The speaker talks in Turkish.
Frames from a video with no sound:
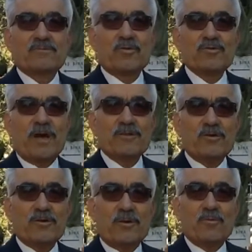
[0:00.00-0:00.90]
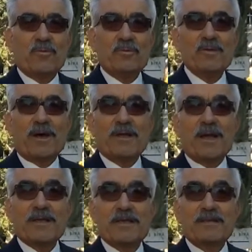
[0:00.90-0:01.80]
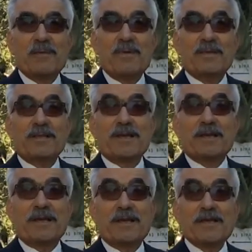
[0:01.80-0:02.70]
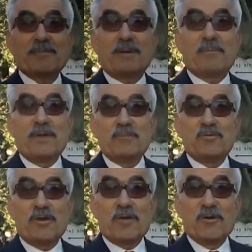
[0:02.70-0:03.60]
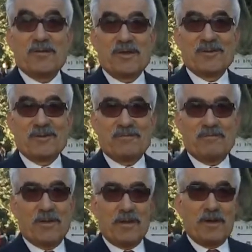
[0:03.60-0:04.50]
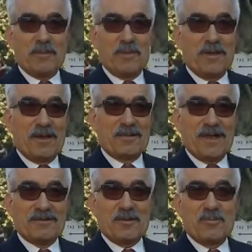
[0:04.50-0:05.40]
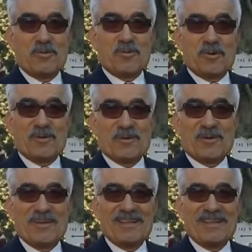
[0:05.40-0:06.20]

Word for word: Çocuğa diyor ki ne oğlum diyor anan yerindeyim benden dalga geçme beni müdüre gönder diyor. Vallahi billahi teyze müdür o diyor.